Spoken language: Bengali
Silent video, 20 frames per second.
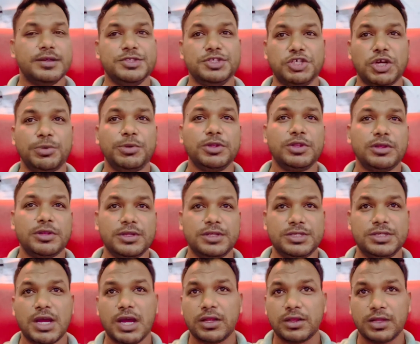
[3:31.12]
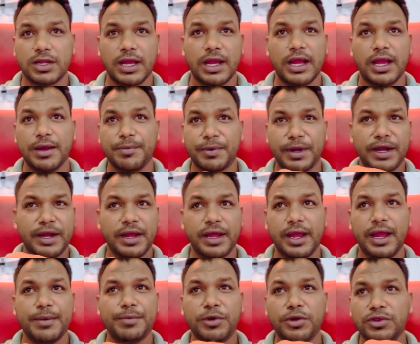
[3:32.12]
যব মানে
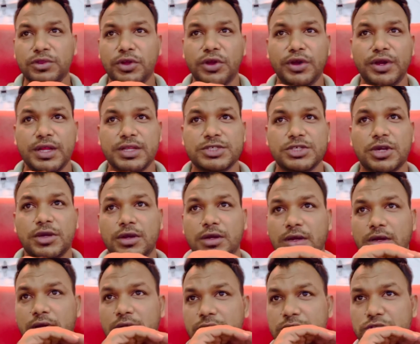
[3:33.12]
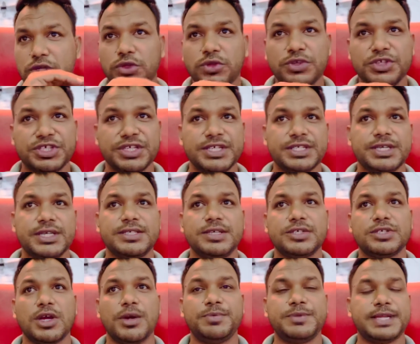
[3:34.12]
এমন ধরনের যত জিনিস আছে
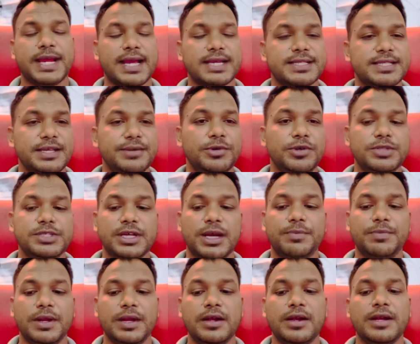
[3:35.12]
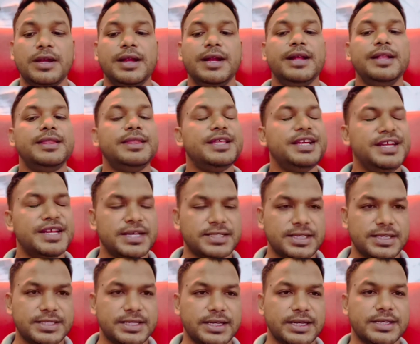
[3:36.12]
সব ট্যাক্স নিবে হচ্ছে আপনার তিন
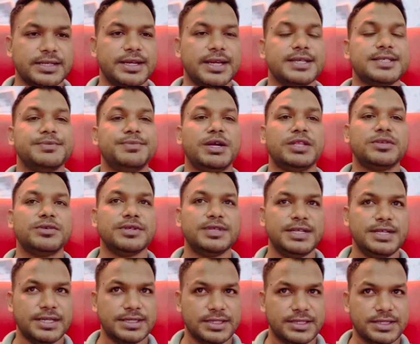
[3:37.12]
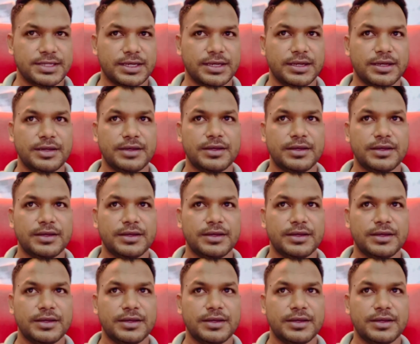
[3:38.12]
হাজার টাকা ট্যাক্স মাত্র তিন হাজার টাকা